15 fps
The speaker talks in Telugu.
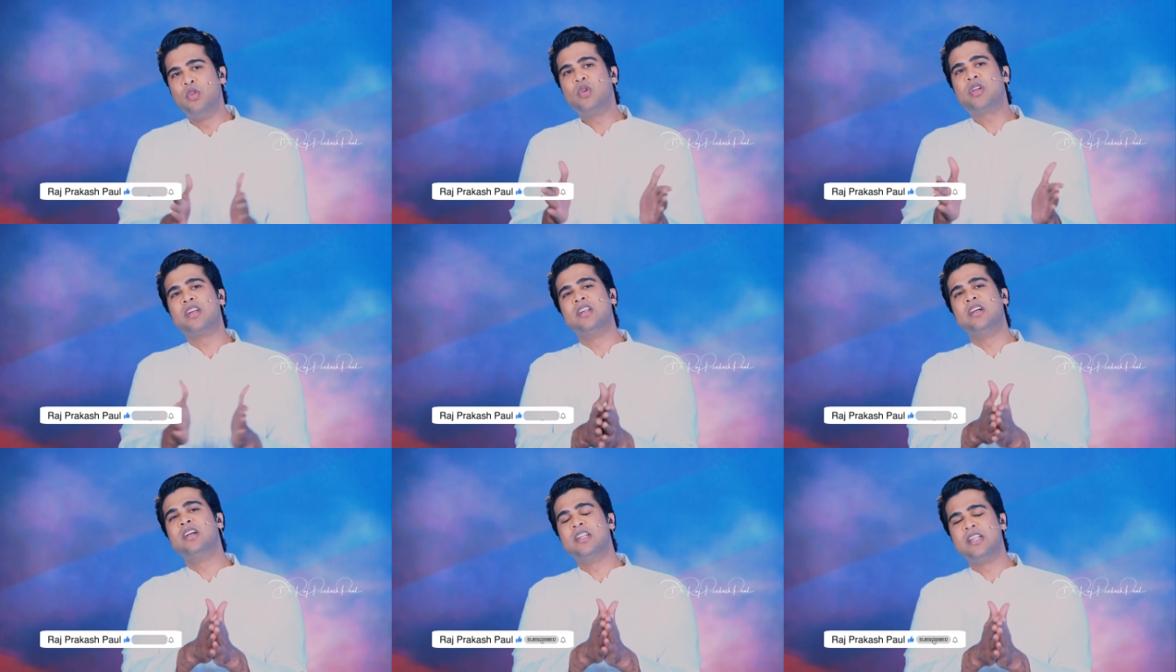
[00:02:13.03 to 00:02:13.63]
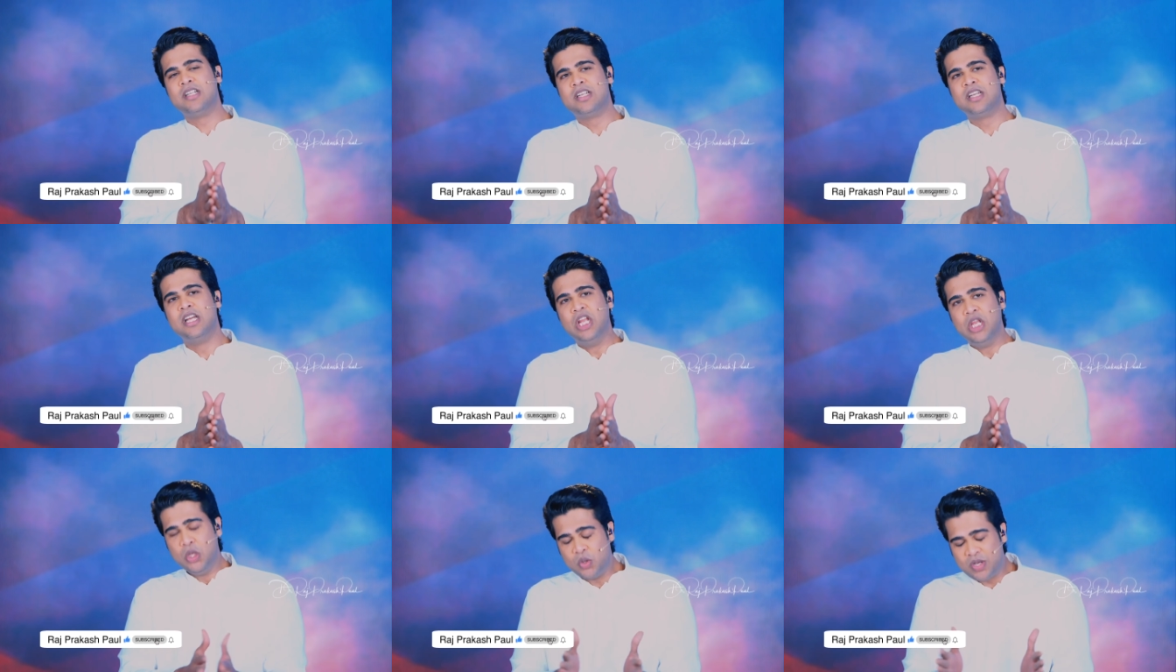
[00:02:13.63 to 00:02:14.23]
యూ కెన్ ఎర్న్ ఇట్
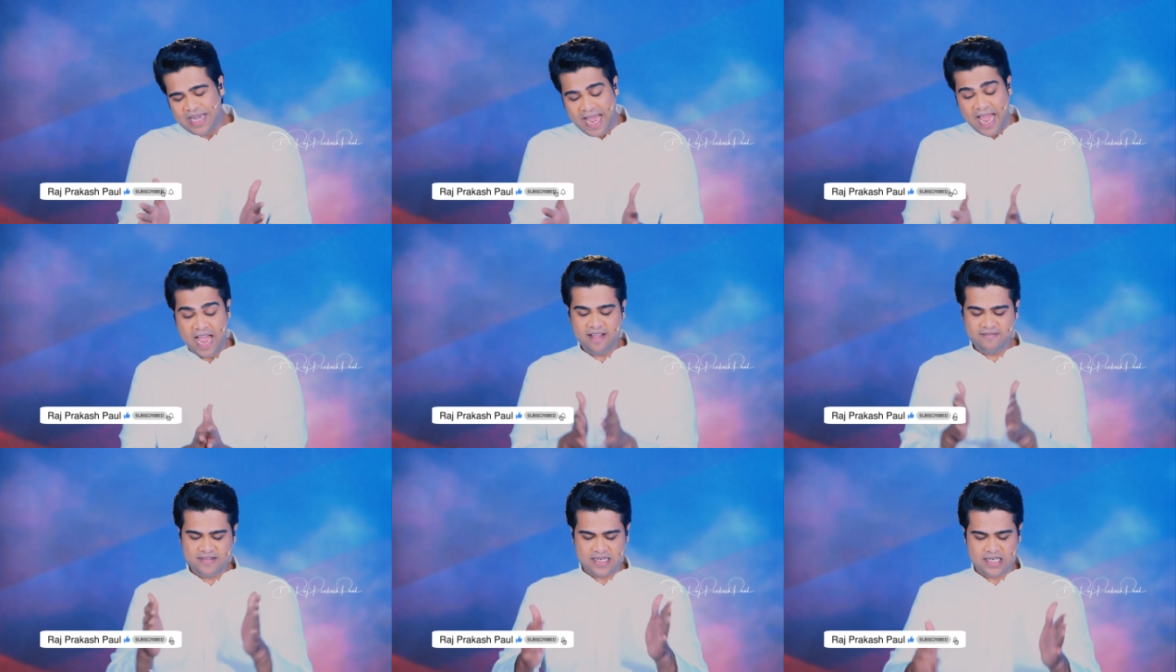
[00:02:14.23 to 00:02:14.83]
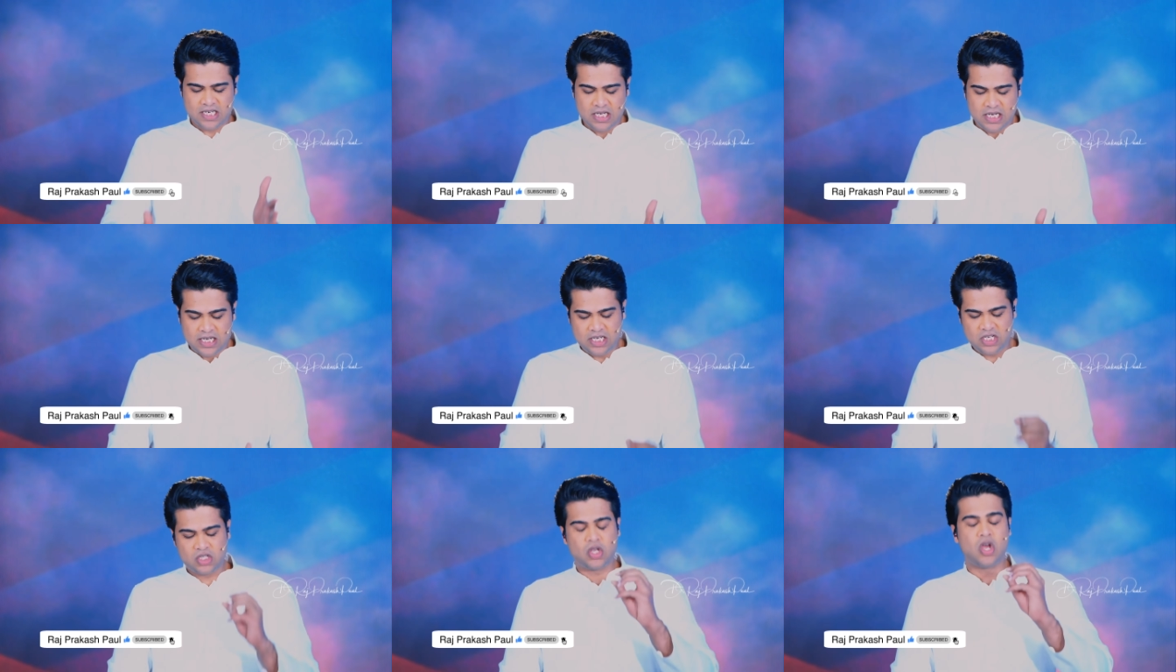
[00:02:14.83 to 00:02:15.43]
యూ కెన్ హ్యావ్ ఇట్
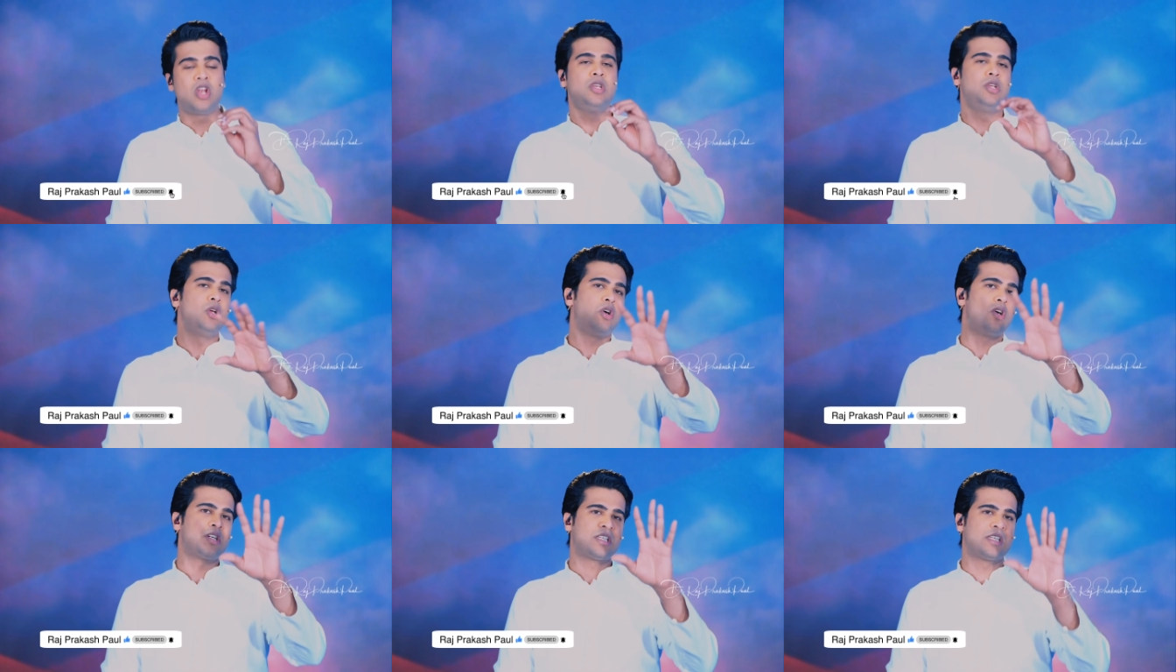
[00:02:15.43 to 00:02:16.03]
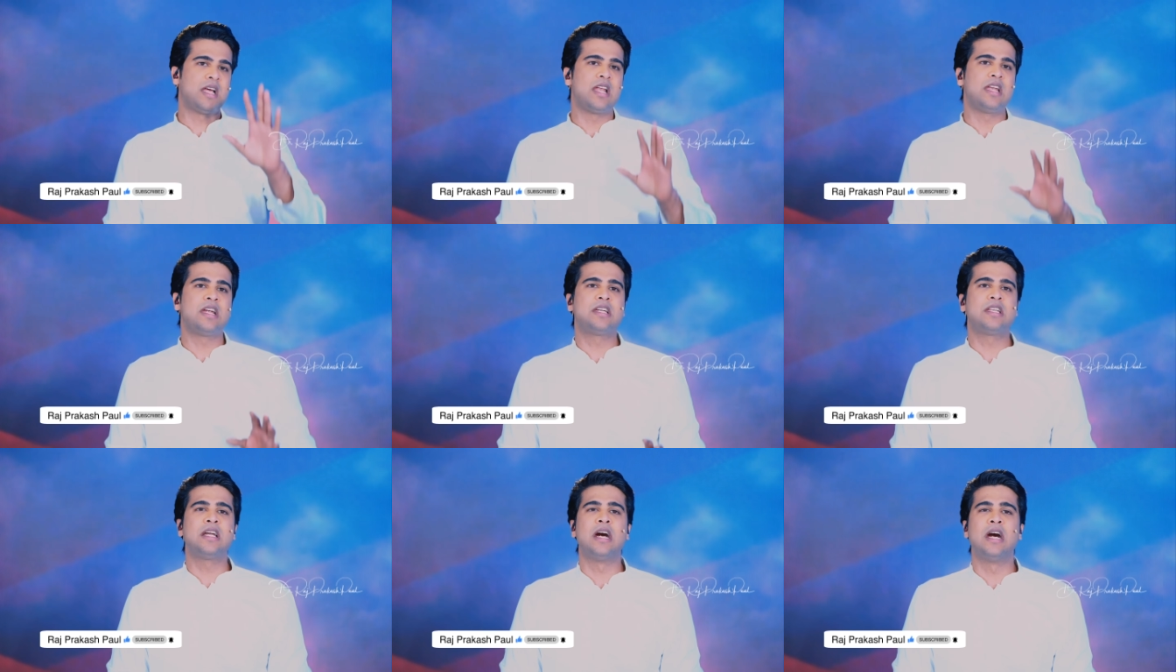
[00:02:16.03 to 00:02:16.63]
ఇట్ ఈస్ ఆల్ యోర్స్
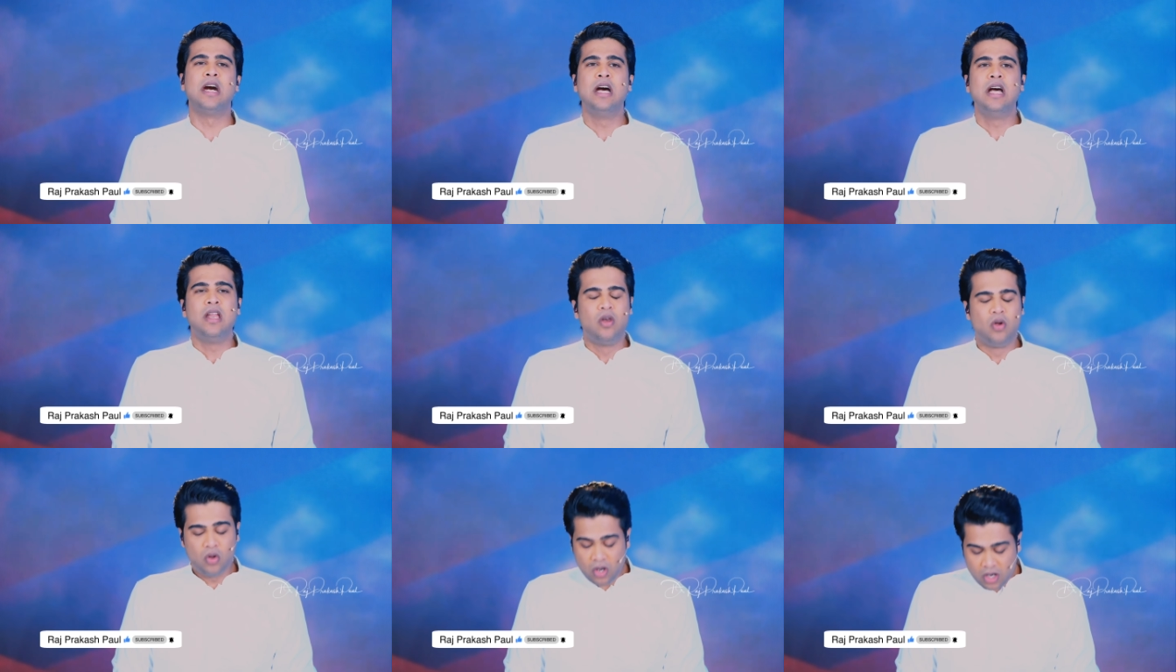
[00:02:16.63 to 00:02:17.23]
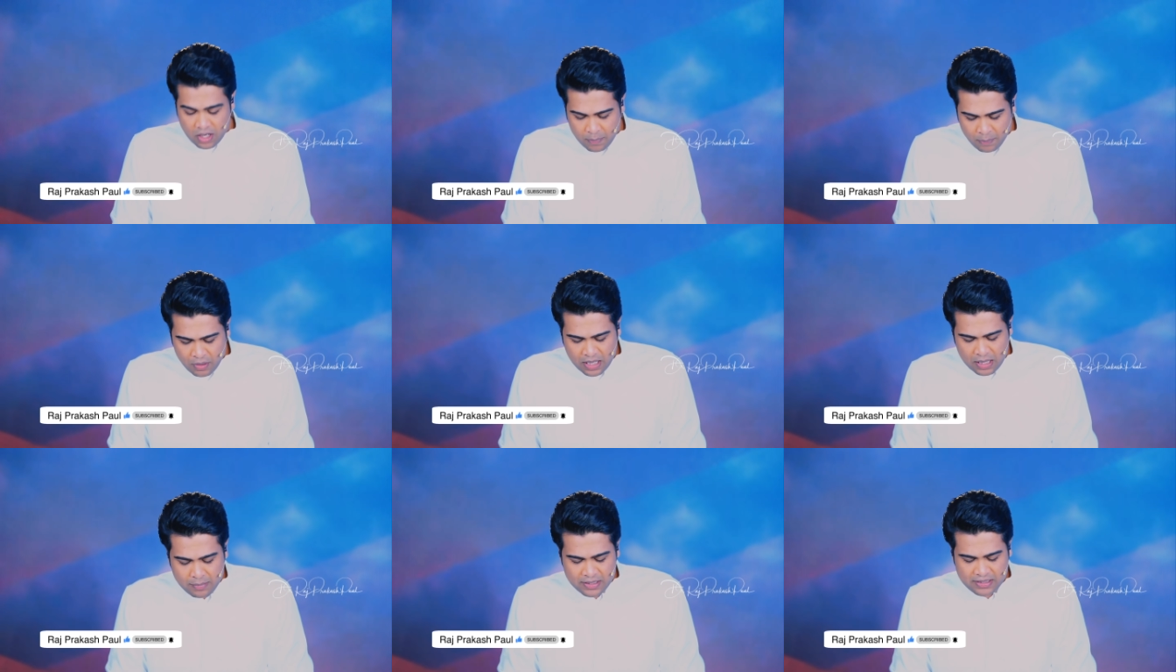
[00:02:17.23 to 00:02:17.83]
అన్నట్టుగా లోకం
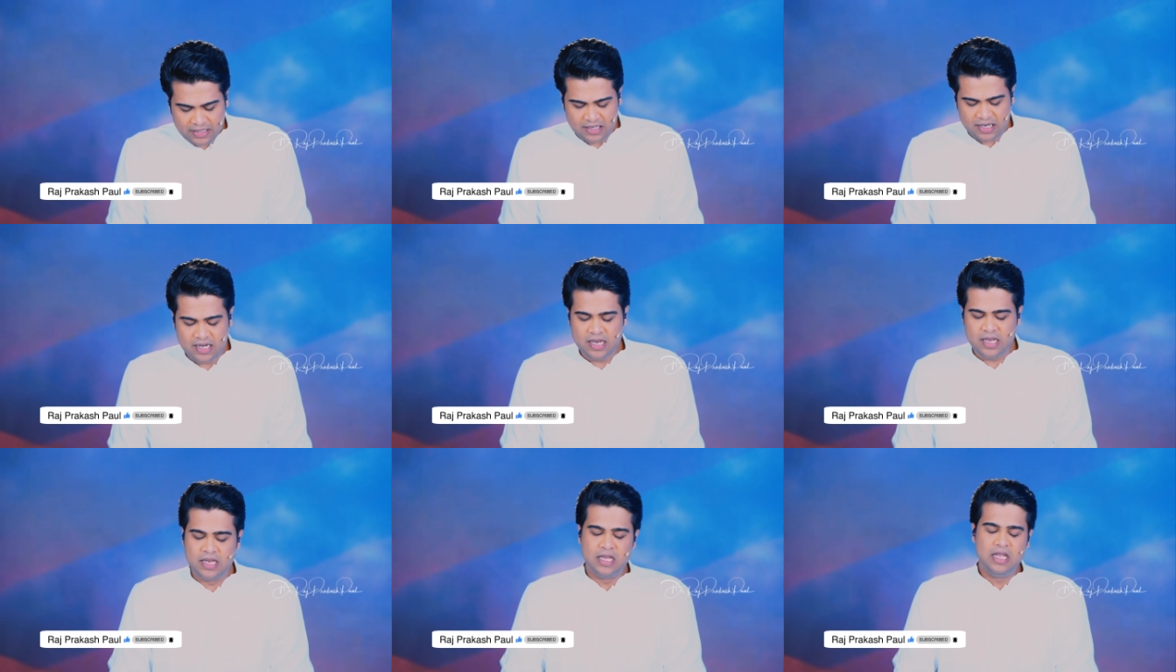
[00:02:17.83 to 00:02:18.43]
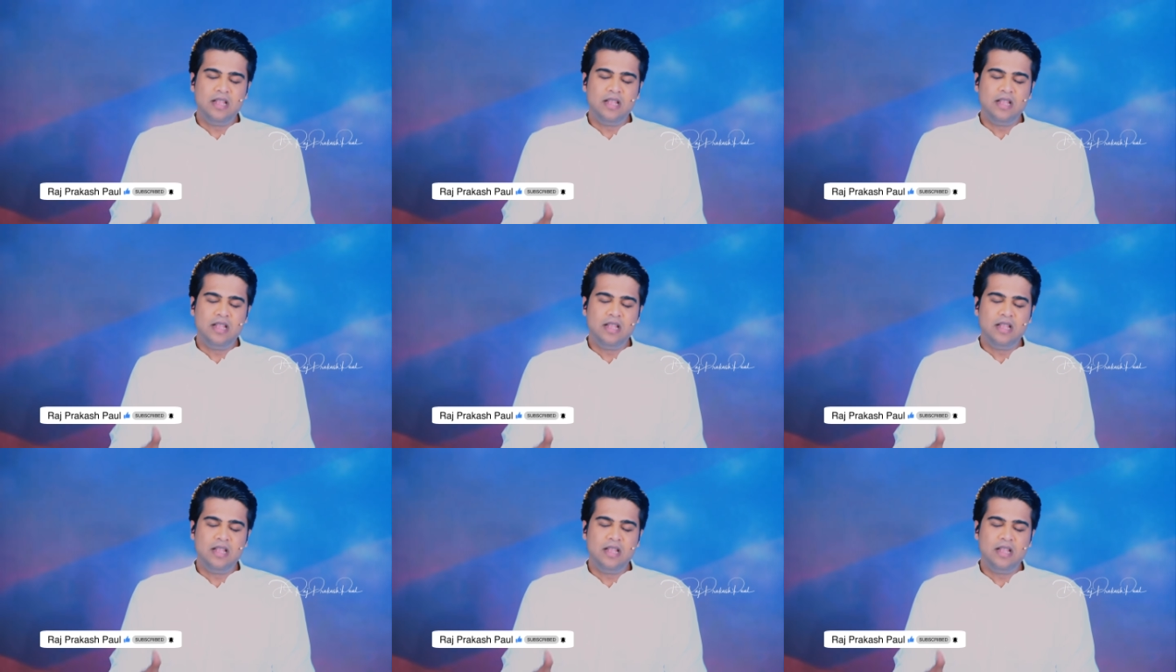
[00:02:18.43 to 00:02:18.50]
ఎప్పుడు కనబడుతుంది కానీ